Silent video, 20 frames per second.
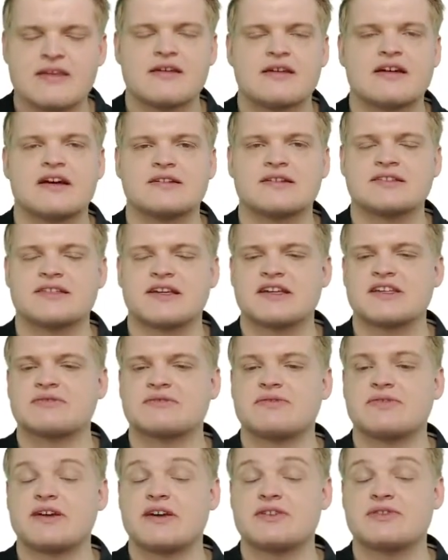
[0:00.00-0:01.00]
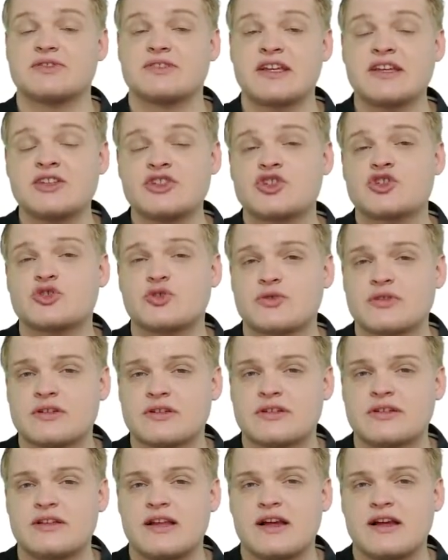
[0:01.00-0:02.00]
Äh, das heißt, wir werden sechs
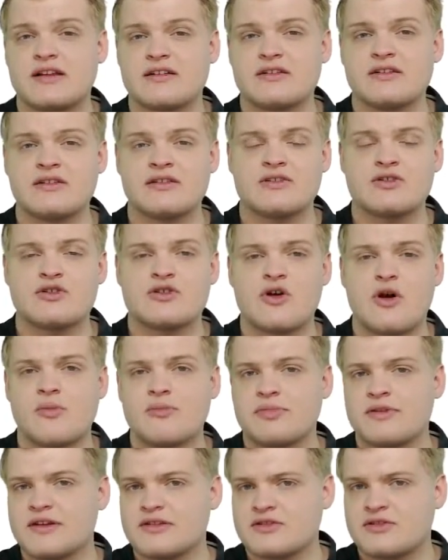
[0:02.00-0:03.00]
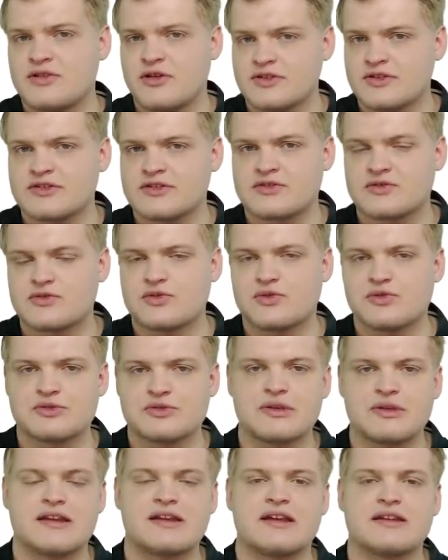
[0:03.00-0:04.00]
Stunden lang komplett
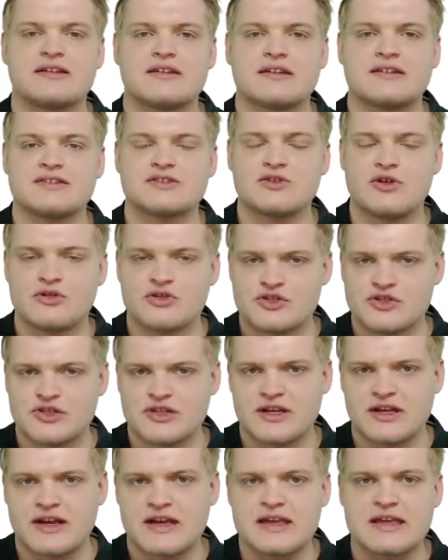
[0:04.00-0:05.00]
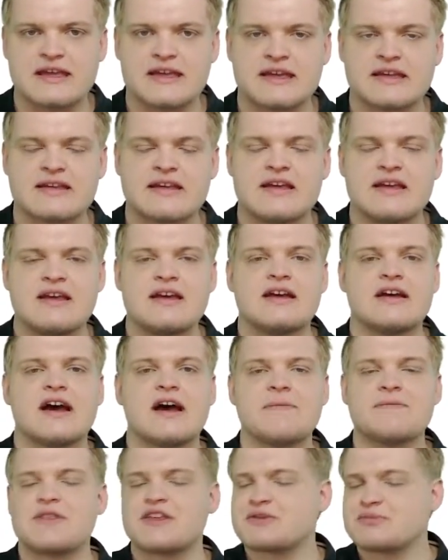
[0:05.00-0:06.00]
kostenlos miteinander ins Coaching reingehen.
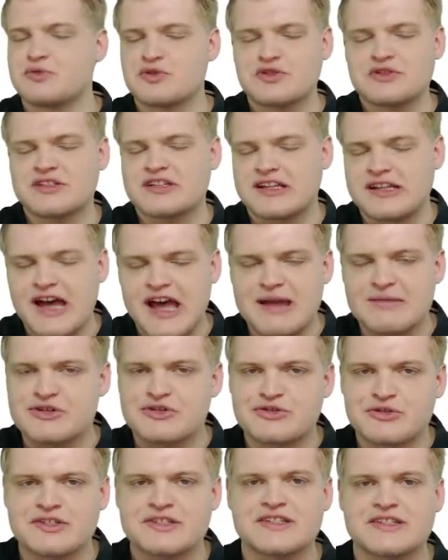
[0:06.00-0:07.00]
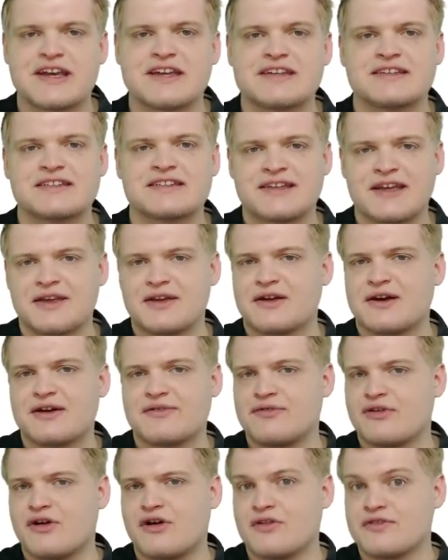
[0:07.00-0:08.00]
Ähm, das muss nicht an einem Stück sein, das kann
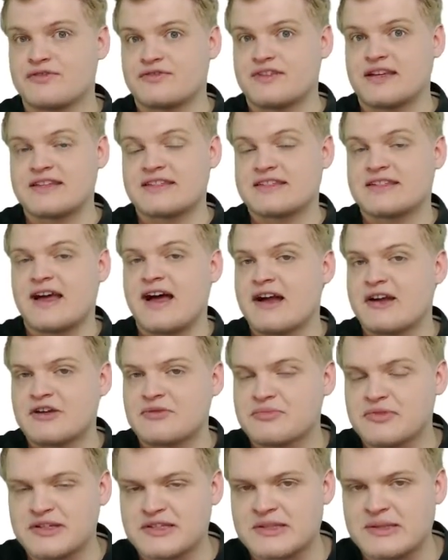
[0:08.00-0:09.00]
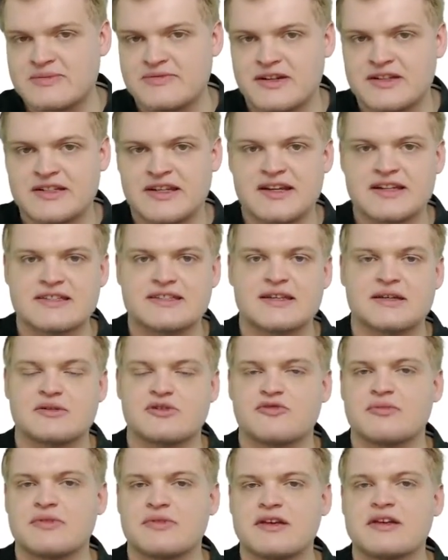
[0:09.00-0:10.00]
auch auf sechs Tage im Prinzip verteilt sein,
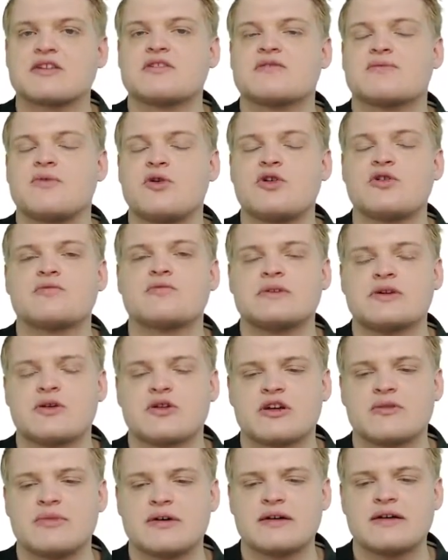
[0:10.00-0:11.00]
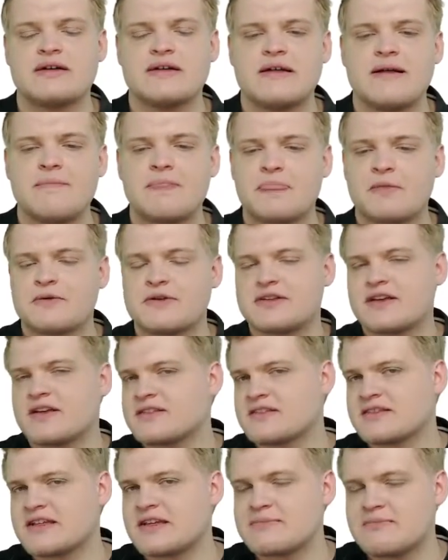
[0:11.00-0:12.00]
auf mehrere Wochen, wie auch immer. Und
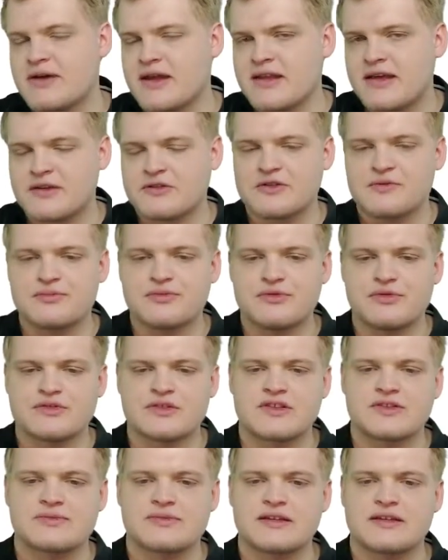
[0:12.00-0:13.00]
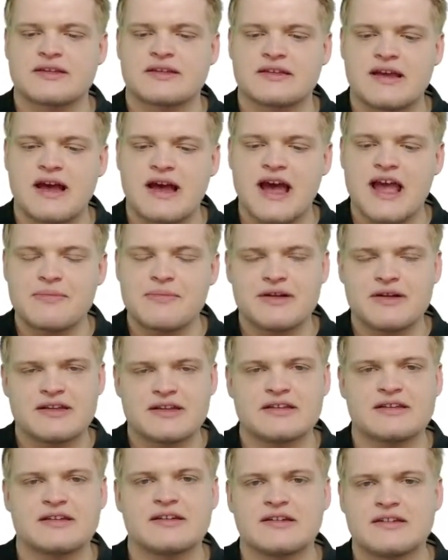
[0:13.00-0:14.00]
das ist eben mein Angebot, deswegen einmal
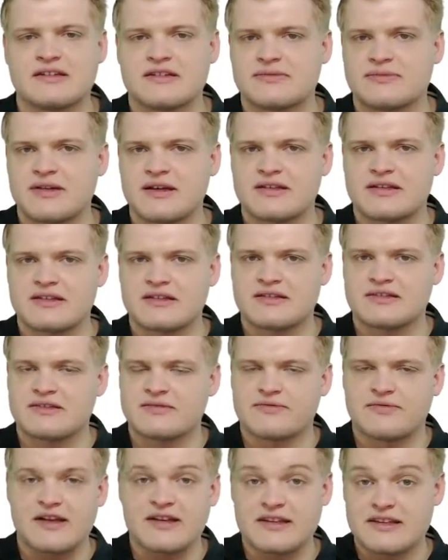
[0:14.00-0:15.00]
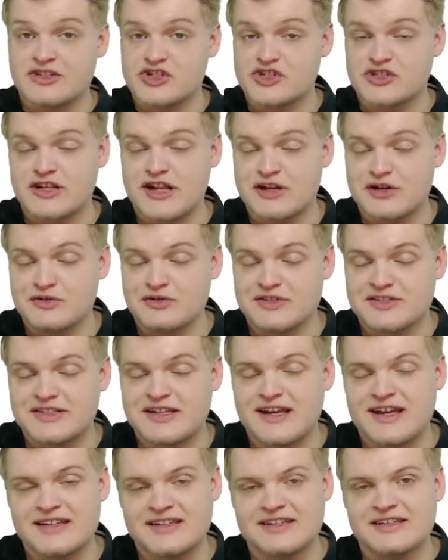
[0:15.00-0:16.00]
hier, ich werde, wenn ihr schnell genug
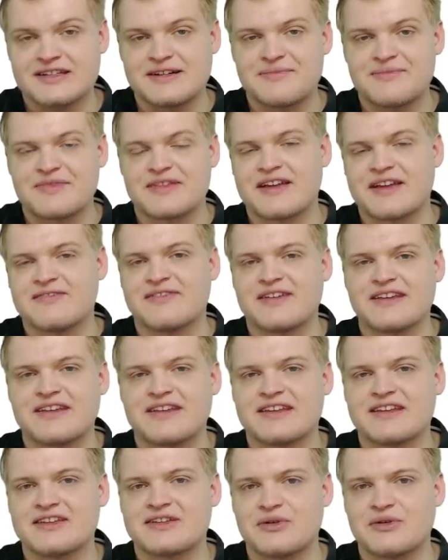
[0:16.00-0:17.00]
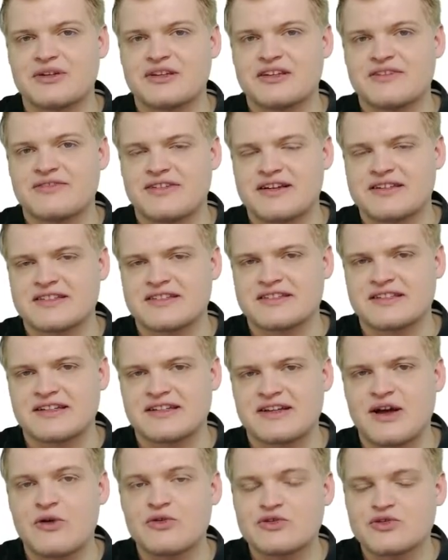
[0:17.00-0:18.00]
seid, ähm, dann werde ich euch quasi
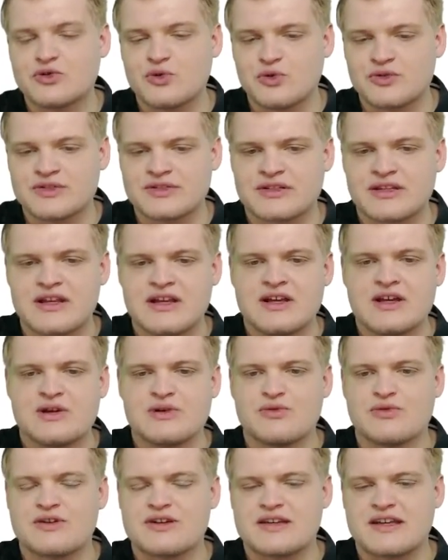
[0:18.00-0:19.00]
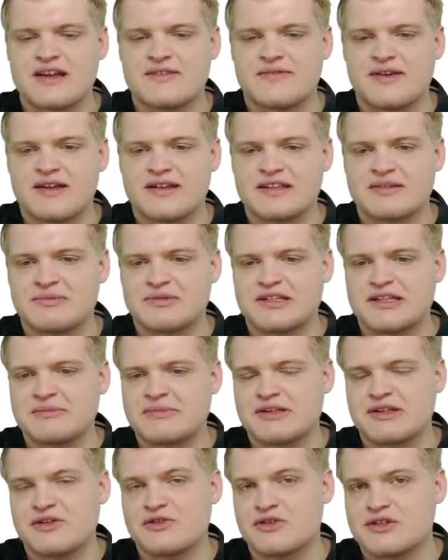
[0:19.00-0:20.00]
dann auslosen und dann werde ich mit
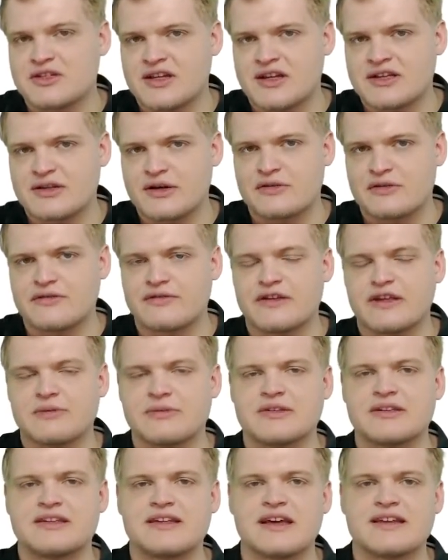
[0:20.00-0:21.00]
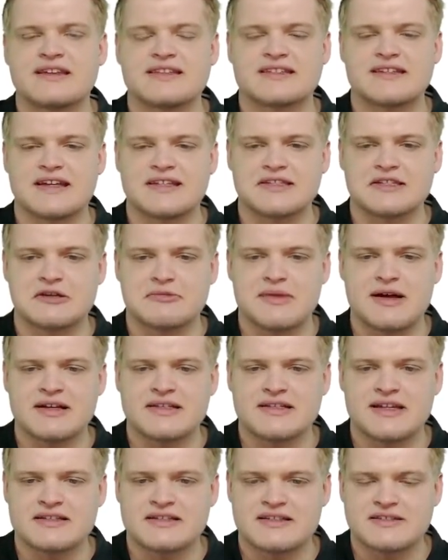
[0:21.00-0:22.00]
demjenigen Kontakt aufnehmen, der das Ganze
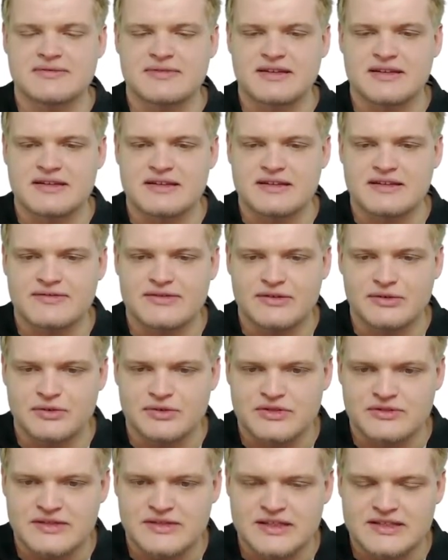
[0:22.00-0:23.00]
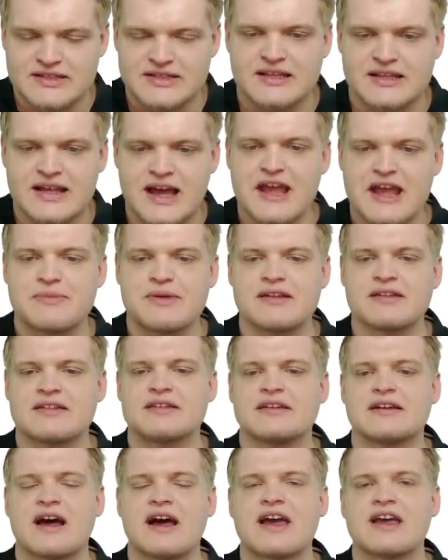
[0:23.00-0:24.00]
gemacht hat. Deswegen, ich verlose, wie gesagt, einmal
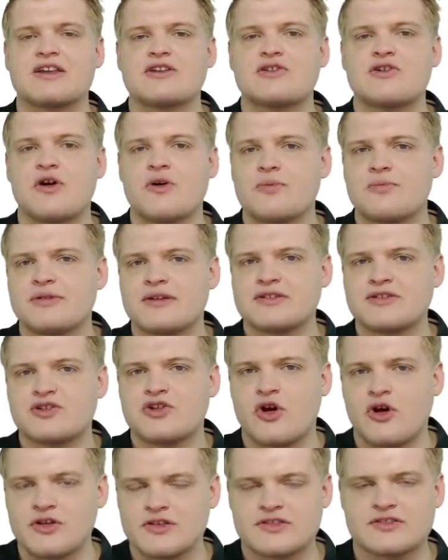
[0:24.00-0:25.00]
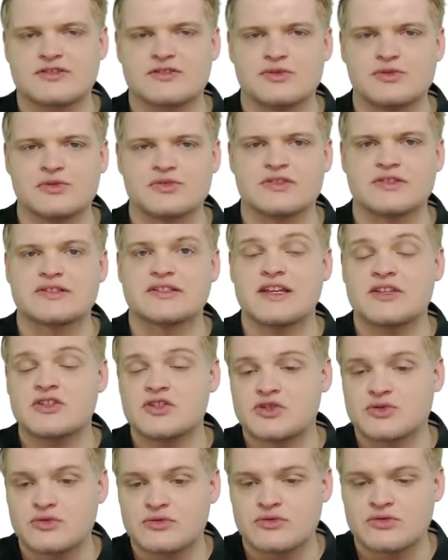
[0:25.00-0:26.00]
hier ein komplett kostenloses sechs
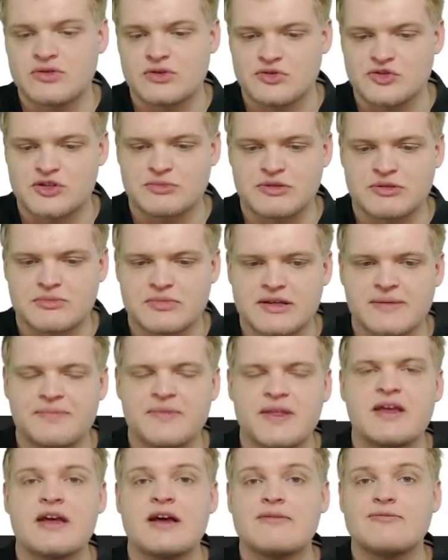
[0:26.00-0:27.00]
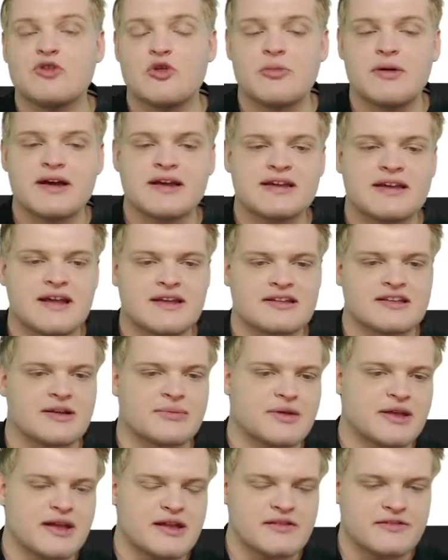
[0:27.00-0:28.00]
Stunden Coaching mit mir. Wobei kann ich
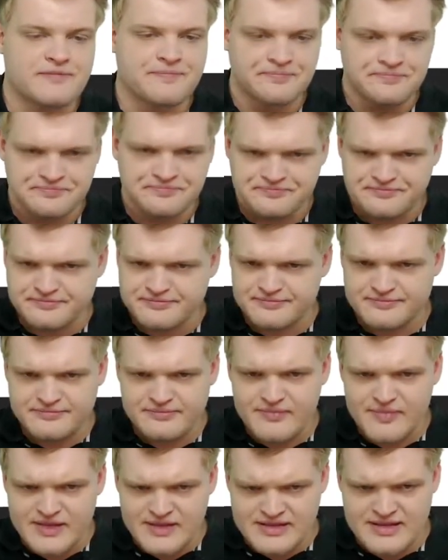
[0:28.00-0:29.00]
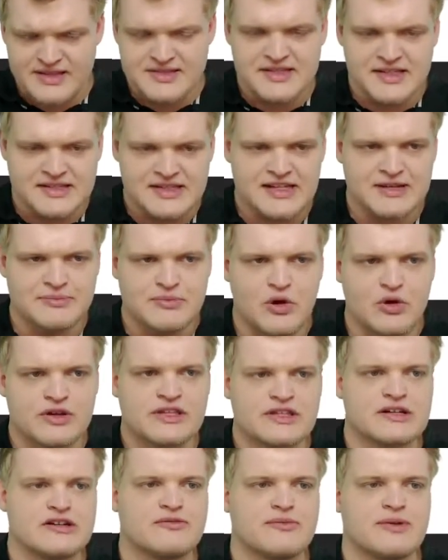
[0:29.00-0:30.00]
dabei helfen? Das seht ihr eben auch
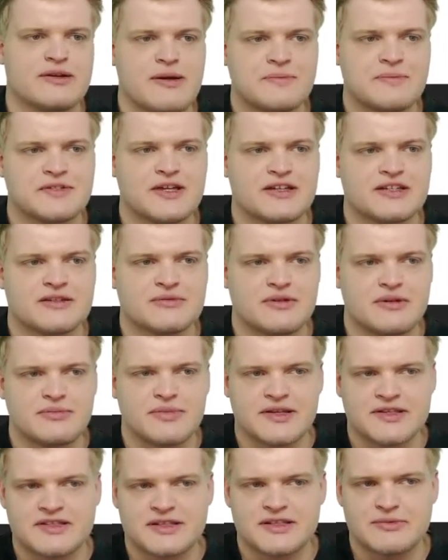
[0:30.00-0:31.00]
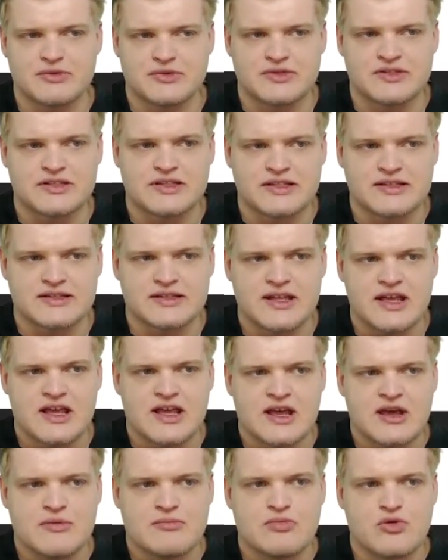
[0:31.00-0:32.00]
hier auf meiner Webseite bei
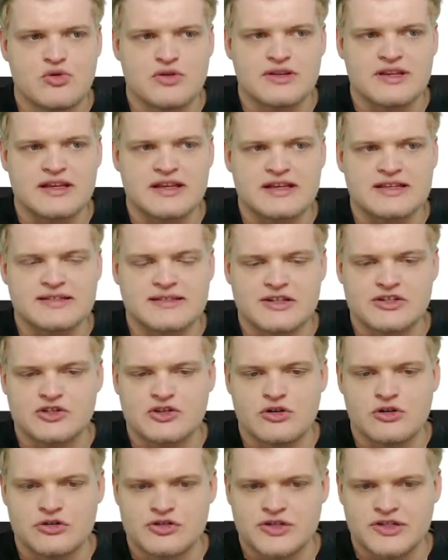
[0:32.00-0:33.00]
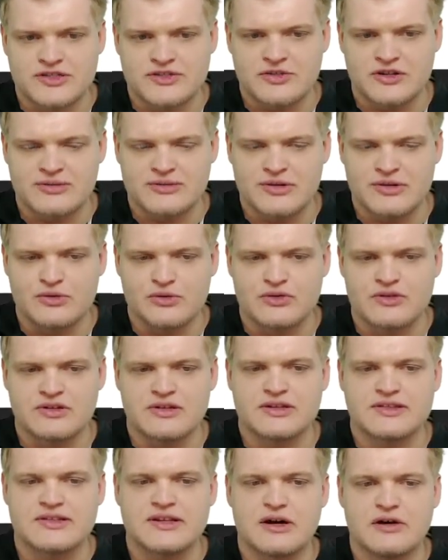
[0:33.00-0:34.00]
buster-diers.de slash coachings. Könnt ihr mal unten
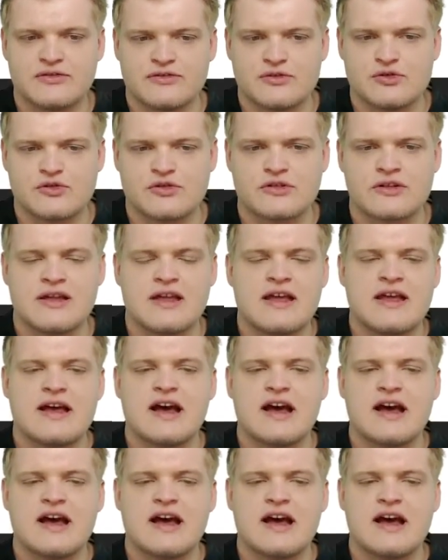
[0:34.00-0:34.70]
das drauf gucken.